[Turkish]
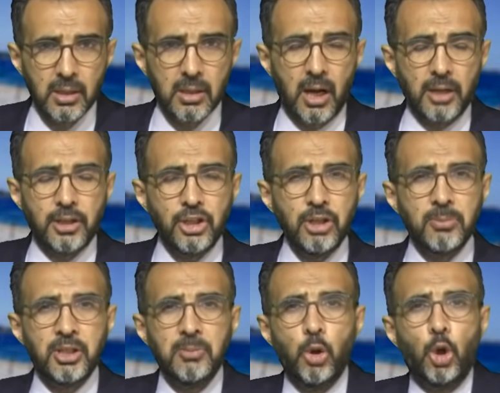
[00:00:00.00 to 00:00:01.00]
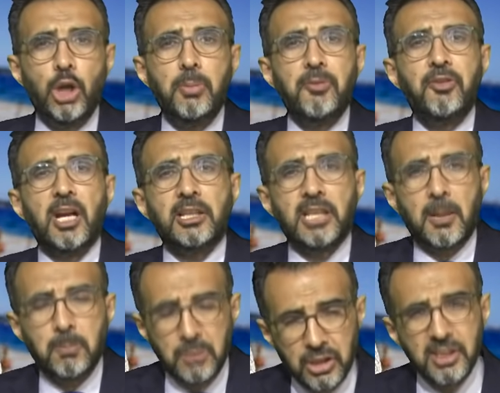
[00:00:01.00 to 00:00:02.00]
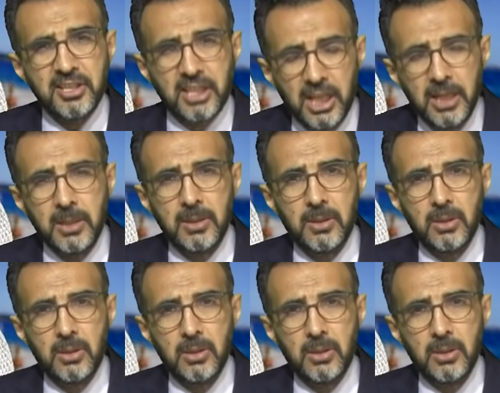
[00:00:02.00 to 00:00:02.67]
Kardeşim şimdi öyle bir fiyat yapmışsınız ki